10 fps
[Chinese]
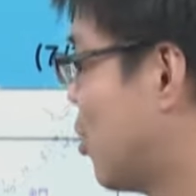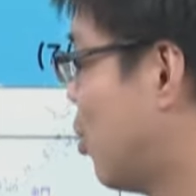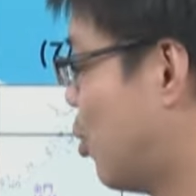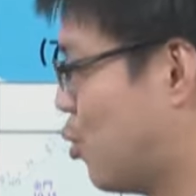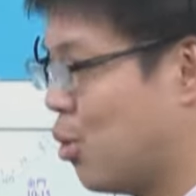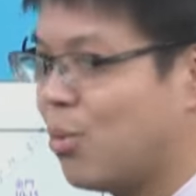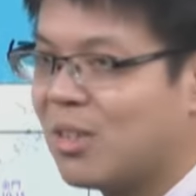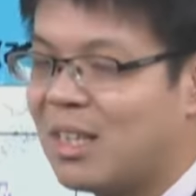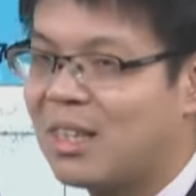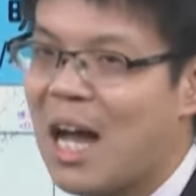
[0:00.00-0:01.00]
始会有局
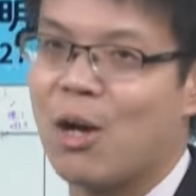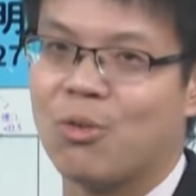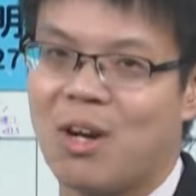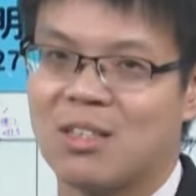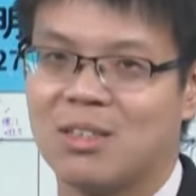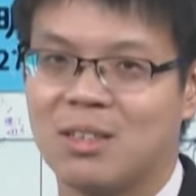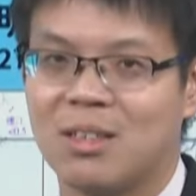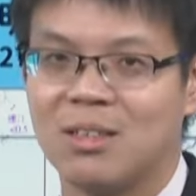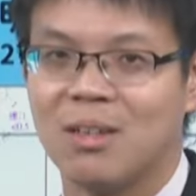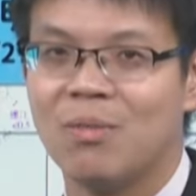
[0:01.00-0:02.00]
部性大雨发生的
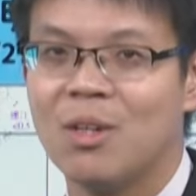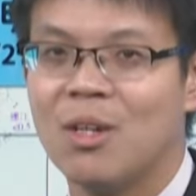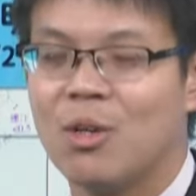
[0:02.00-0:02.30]
可能，